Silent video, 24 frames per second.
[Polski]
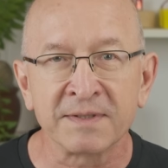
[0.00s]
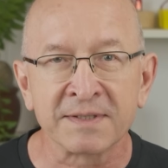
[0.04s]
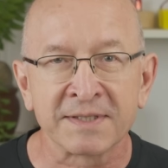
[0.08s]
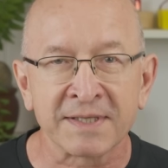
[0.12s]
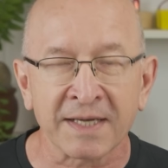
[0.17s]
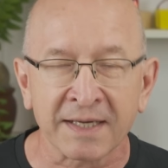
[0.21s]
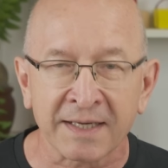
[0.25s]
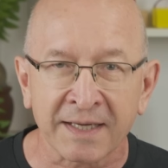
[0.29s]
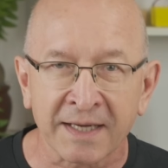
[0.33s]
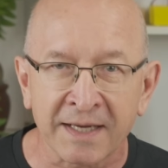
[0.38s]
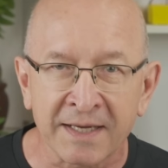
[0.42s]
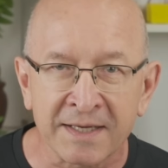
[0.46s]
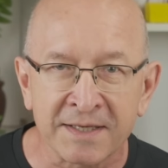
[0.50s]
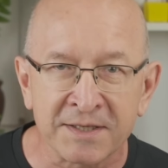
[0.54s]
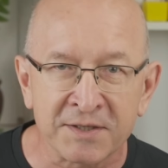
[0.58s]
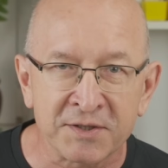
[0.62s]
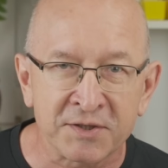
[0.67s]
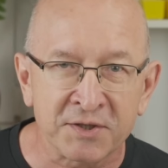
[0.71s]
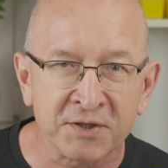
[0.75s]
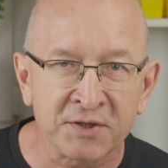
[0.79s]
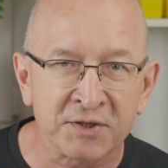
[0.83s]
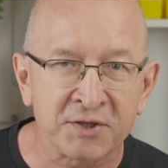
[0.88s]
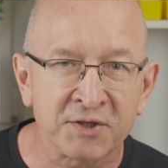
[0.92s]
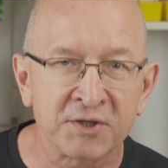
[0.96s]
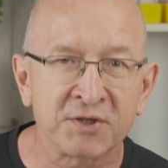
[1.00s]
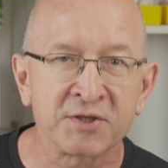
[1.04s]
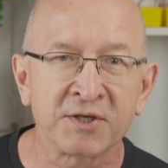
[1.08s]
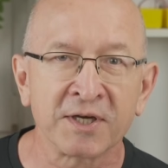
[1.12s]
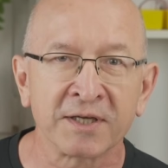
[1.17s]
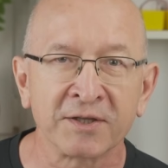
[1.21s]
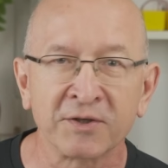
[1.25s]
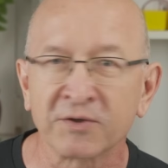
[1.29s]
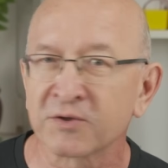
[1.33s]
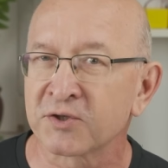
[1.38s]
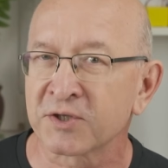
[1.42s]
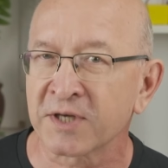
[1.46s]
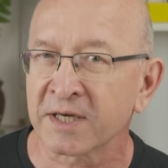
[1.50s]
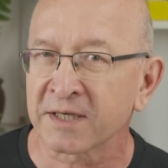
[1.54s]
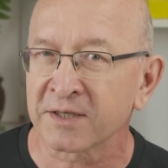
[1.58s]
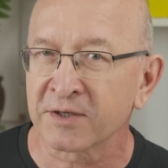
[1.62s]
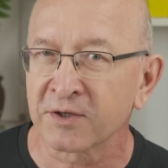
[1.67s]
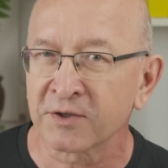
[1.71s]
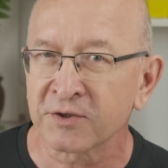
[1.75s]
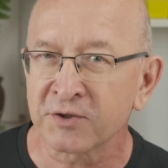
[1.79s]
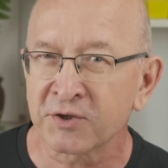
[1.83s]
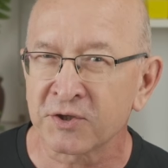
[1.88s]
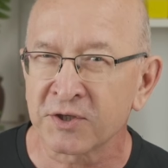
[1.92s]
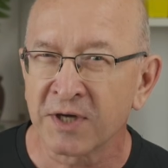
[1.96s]
zachęcić do
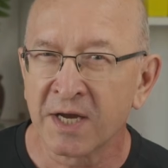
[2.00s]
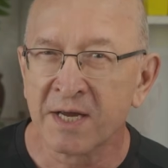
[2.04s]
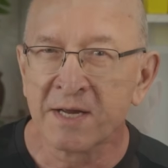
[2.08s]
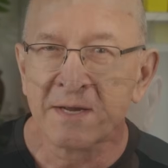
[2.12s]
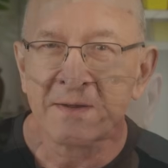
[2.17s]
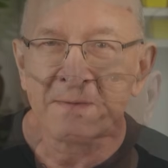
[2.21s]
czegoś,